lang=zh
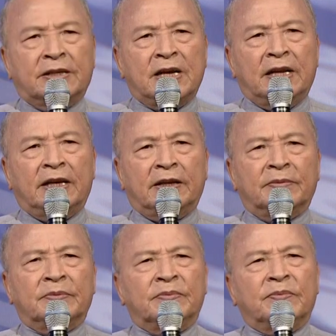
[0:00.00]
谢你，
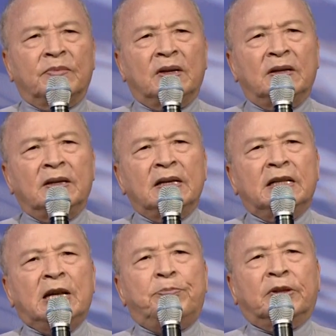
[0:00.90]
谢谢你。
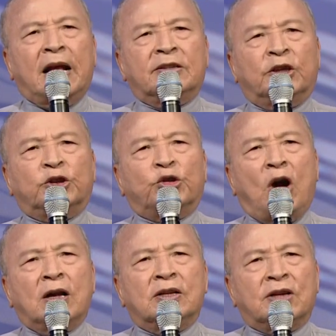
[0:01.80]
你不但是
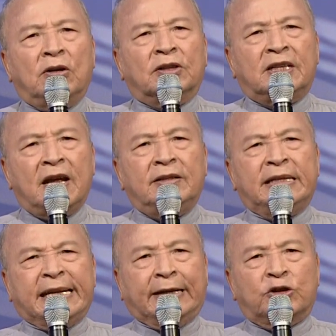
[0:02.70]
创造天
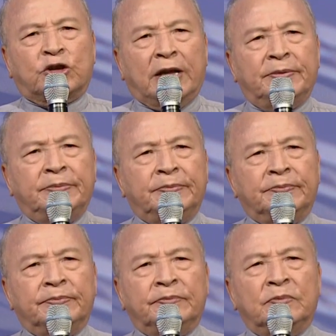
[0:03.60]
地的神，
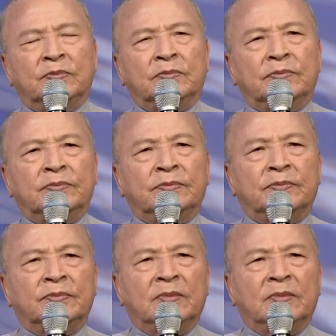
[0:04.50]
你不但是创